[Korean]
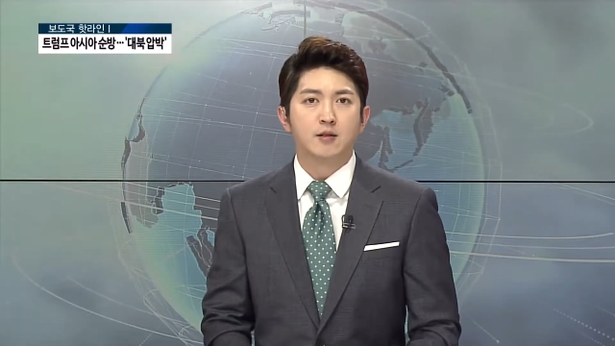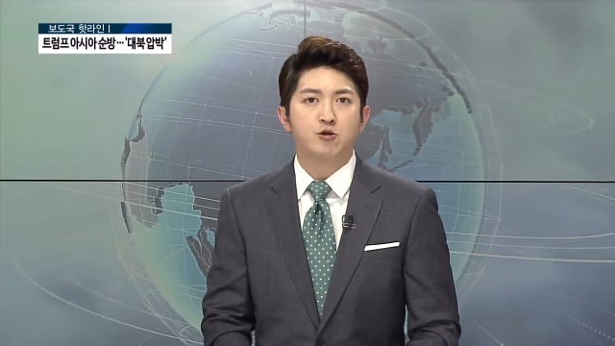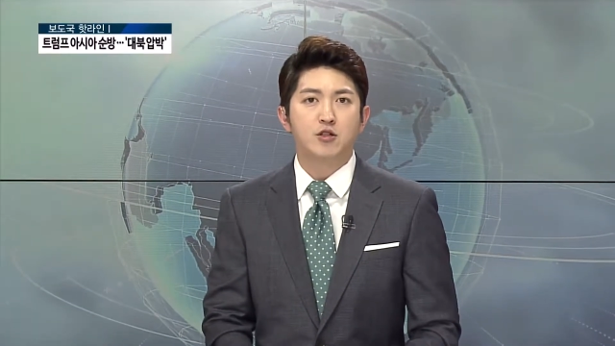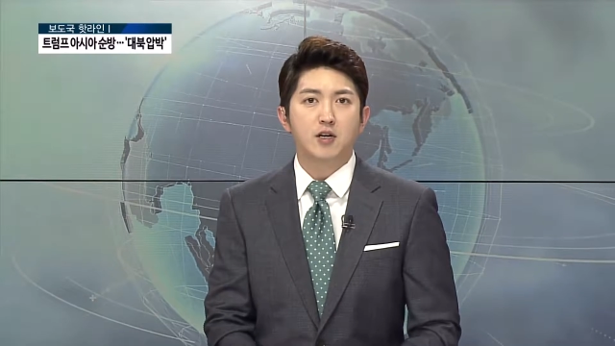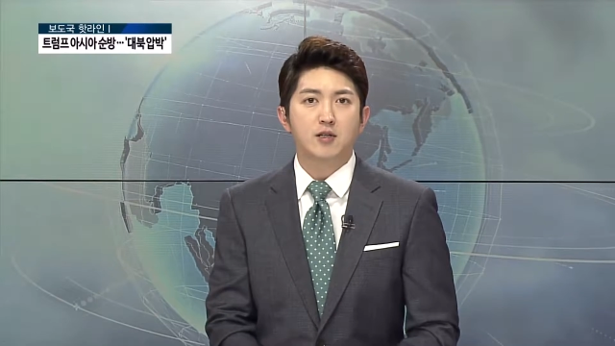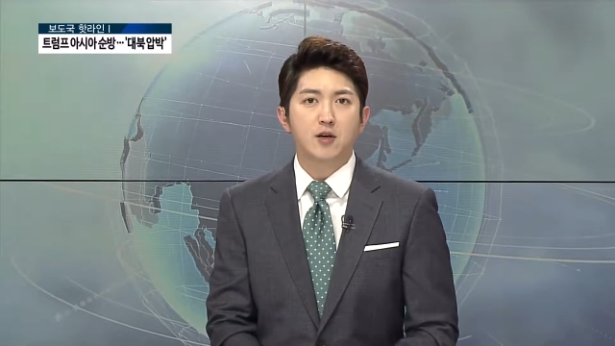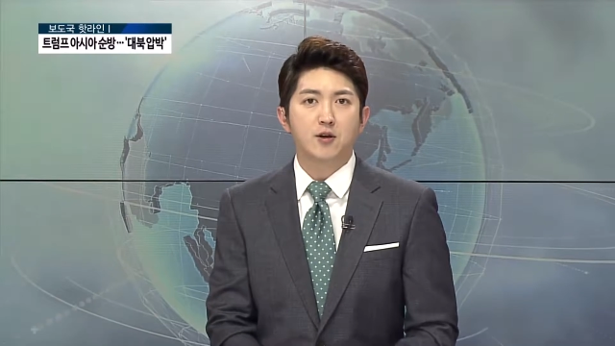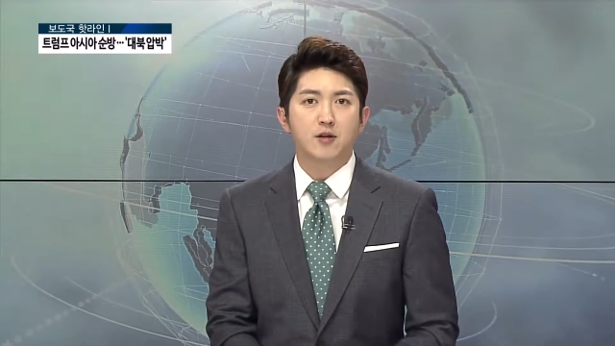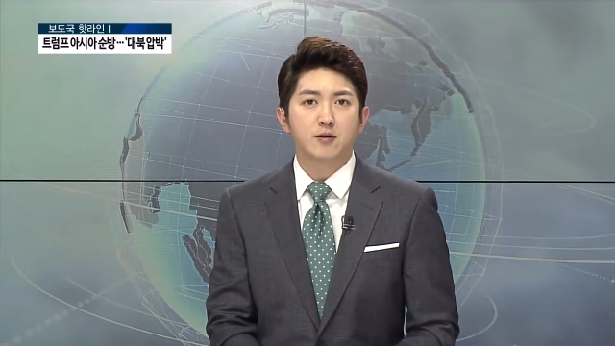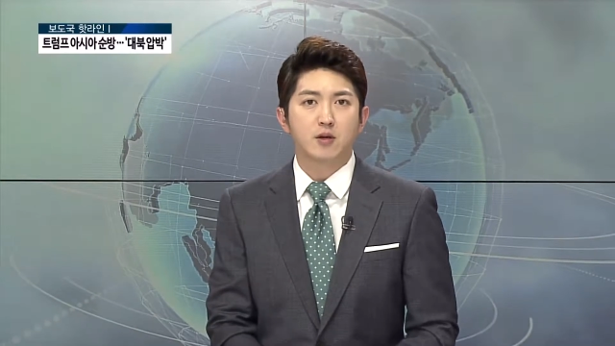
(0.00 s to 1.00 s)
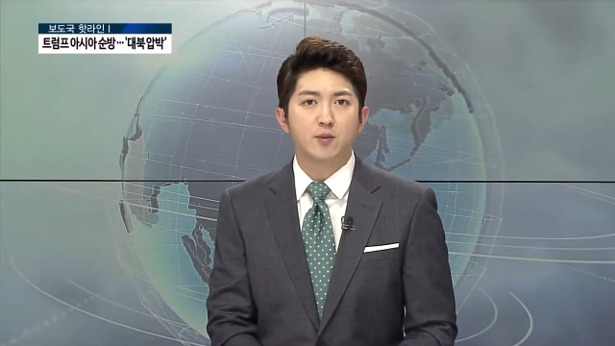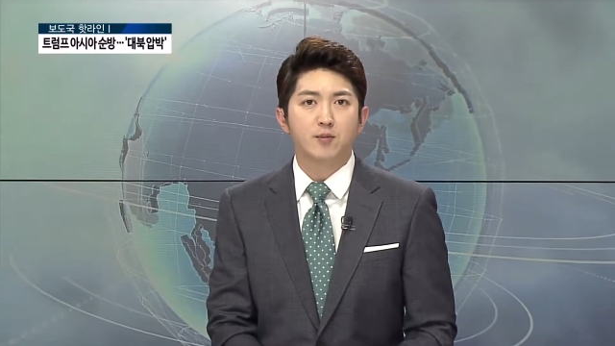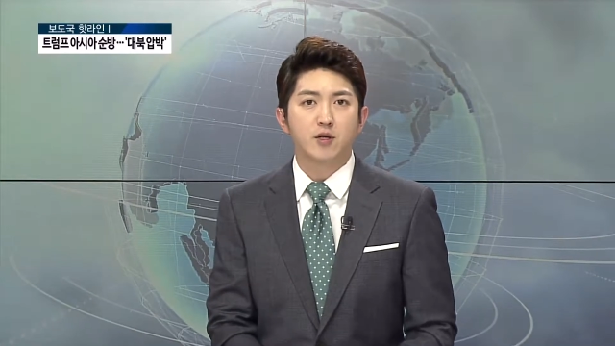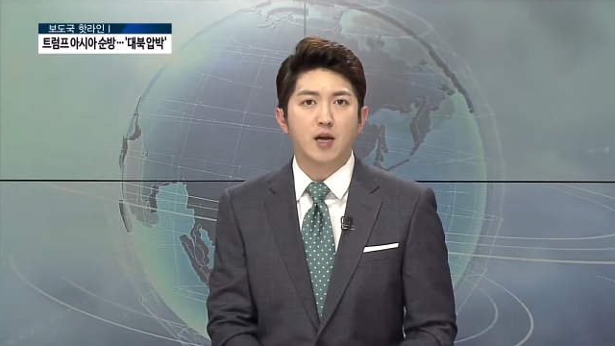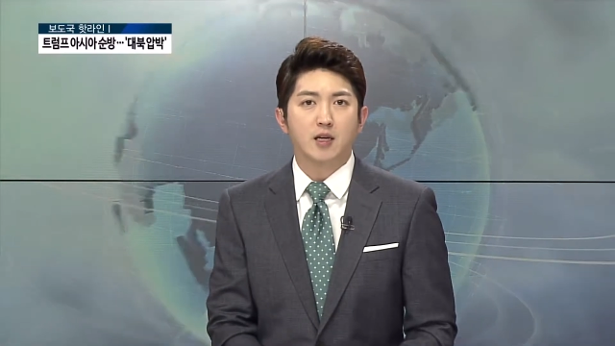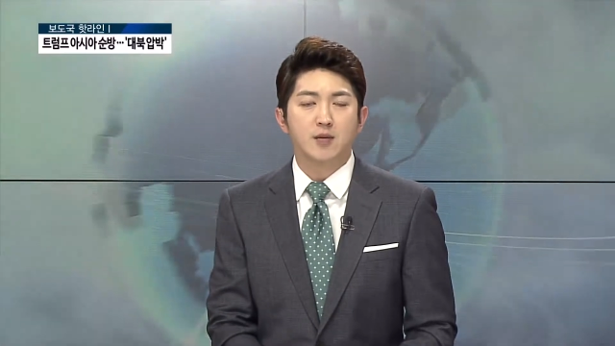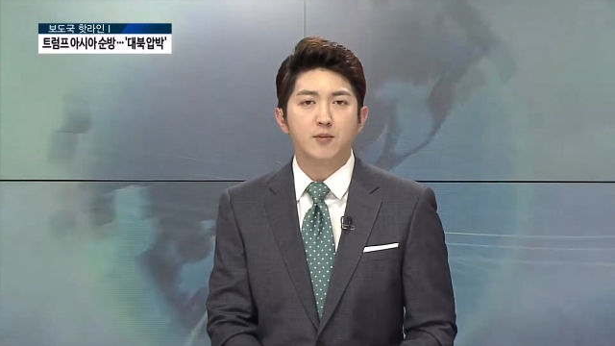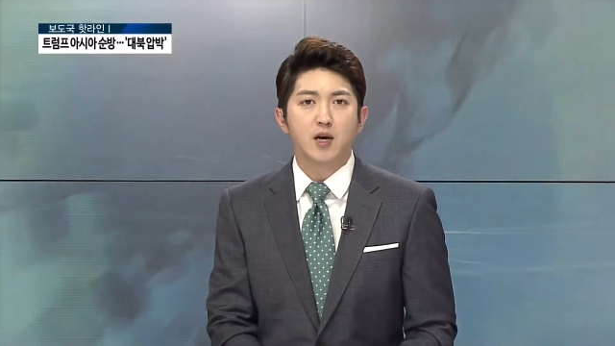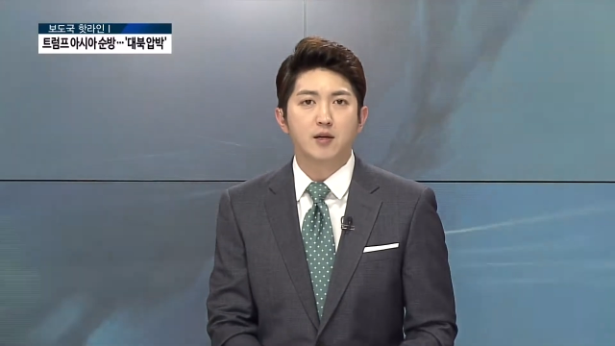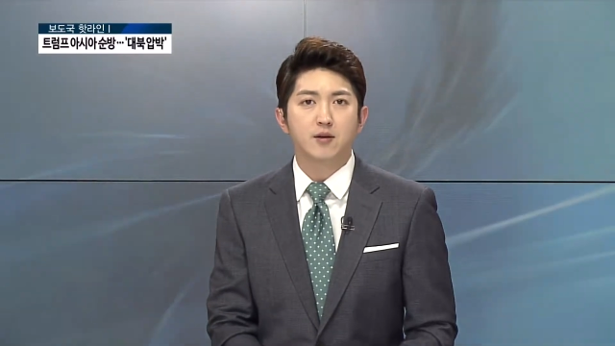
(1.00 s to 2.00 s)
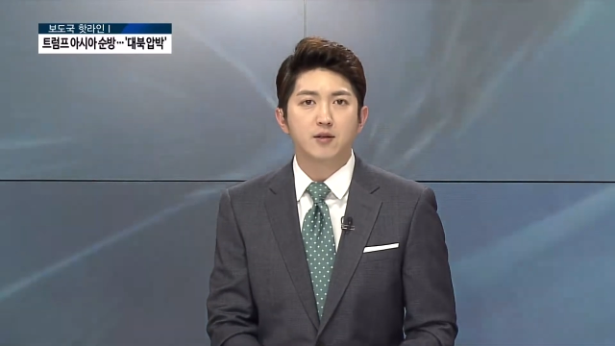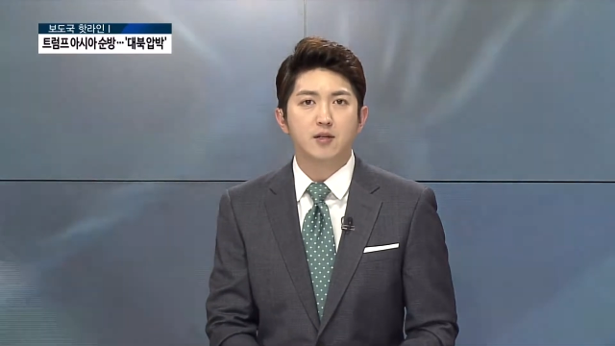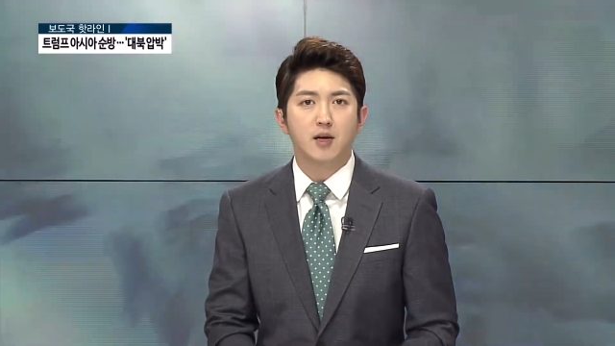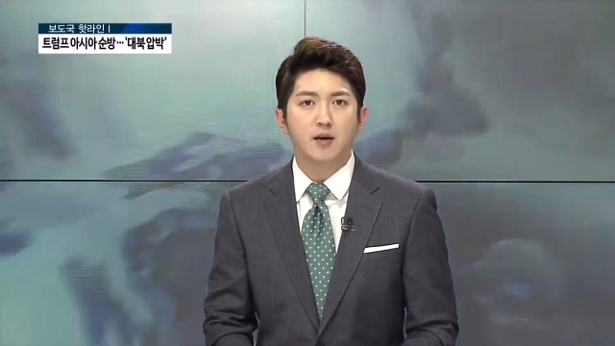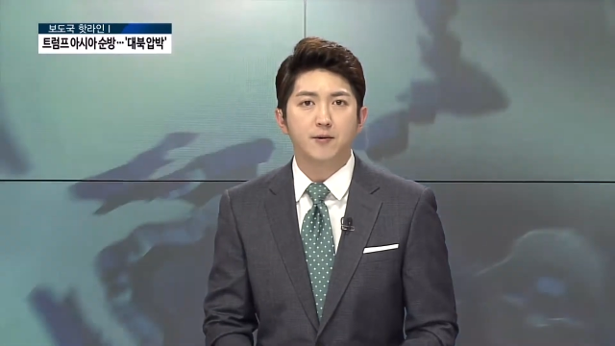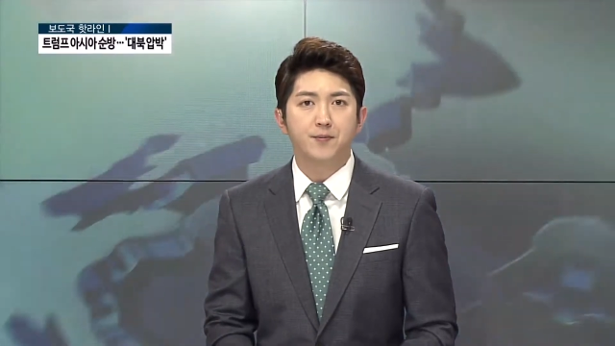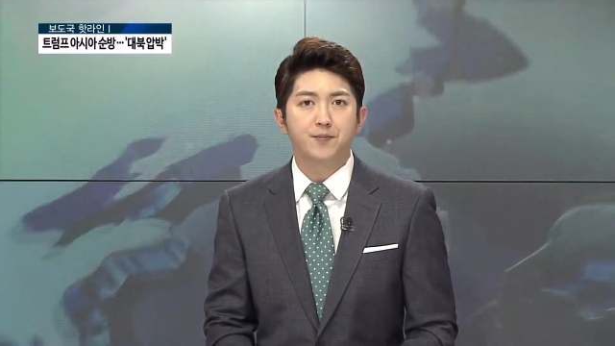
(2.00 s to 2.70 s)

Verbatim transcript: 취재기자 연결해서 들어봅니다. 김가현 기자.